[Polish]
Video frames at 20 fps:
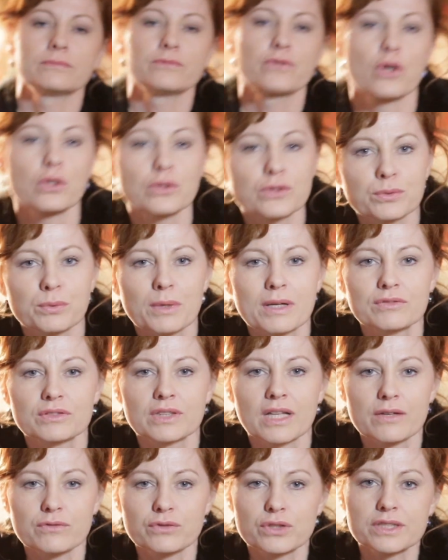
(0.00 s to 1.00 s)
Wrocław
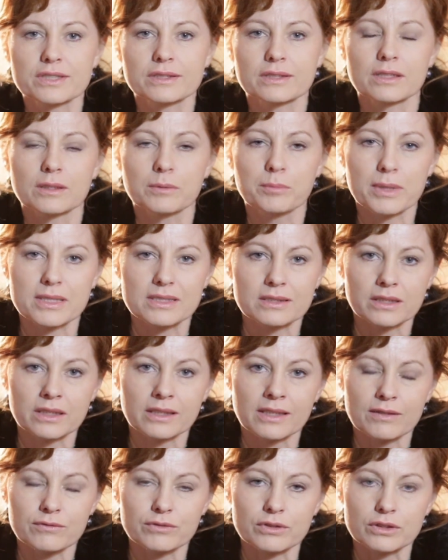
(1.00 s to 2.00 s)
dla wszystkich bez
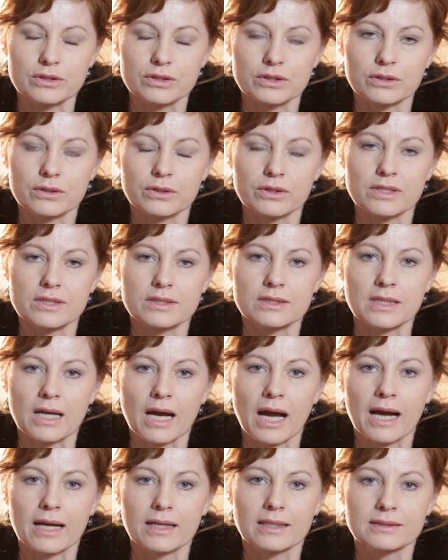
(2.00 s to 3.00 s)
nienawiści to jest
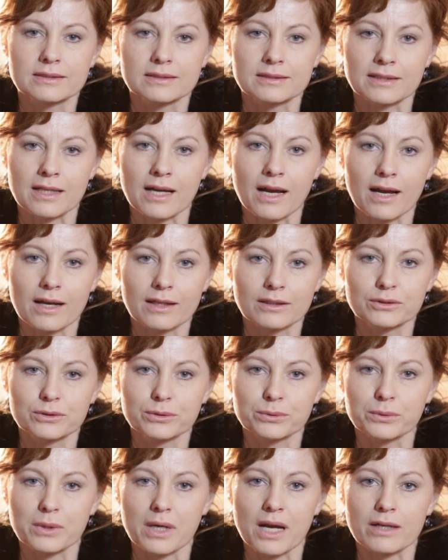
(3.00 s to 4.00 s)
akcja,
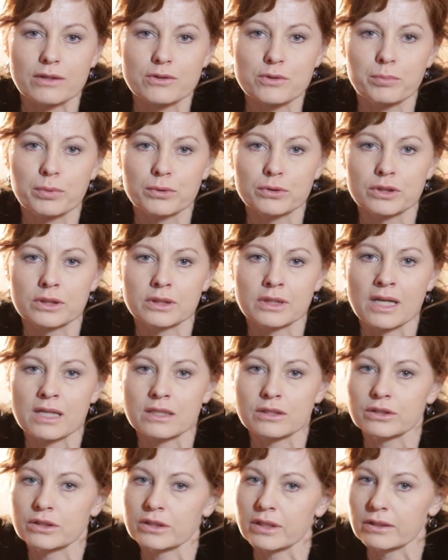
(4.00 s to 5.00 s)
która
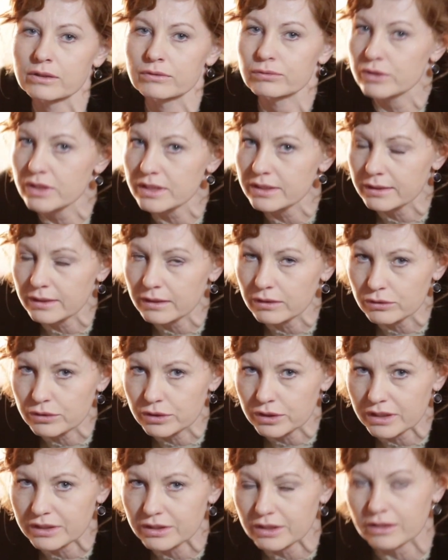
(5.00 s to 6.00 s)
rozpoczyna się
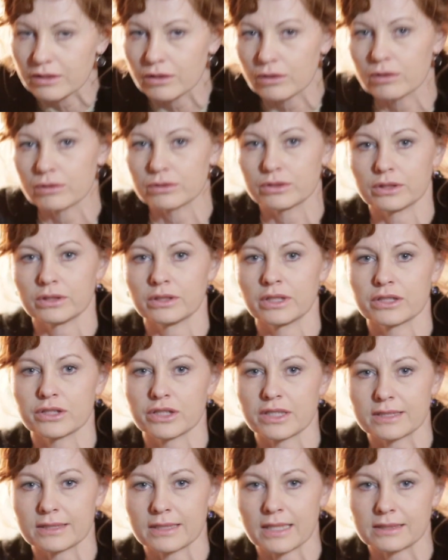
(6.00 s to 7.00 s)
23 o godzinie
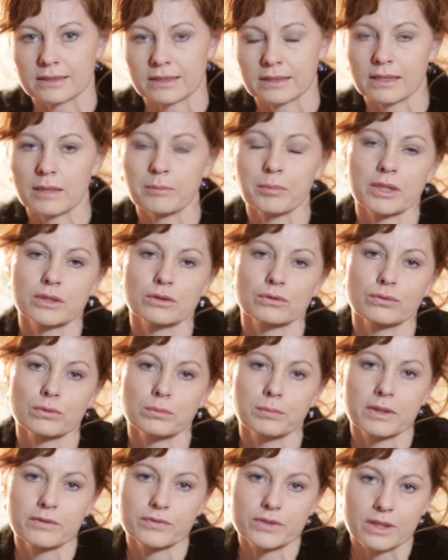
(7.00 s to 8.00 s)
16 na Placu
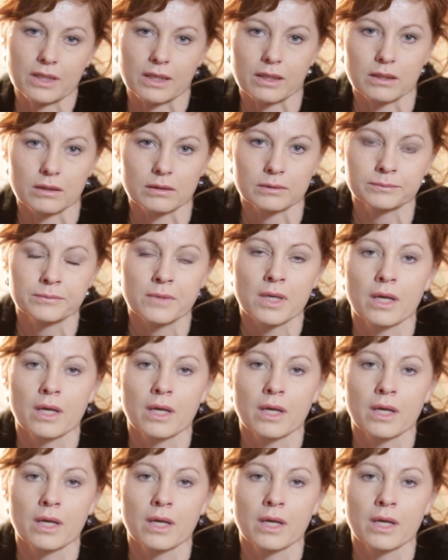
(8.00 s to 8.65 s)
Wróblewskiego.